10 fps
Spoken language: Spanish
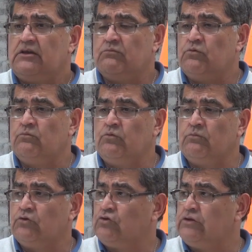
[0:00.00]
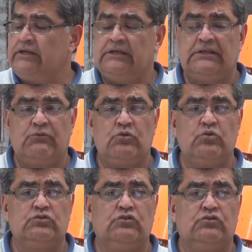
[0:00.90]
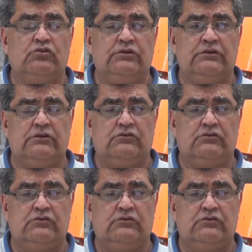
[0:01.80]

un montón de, productos con...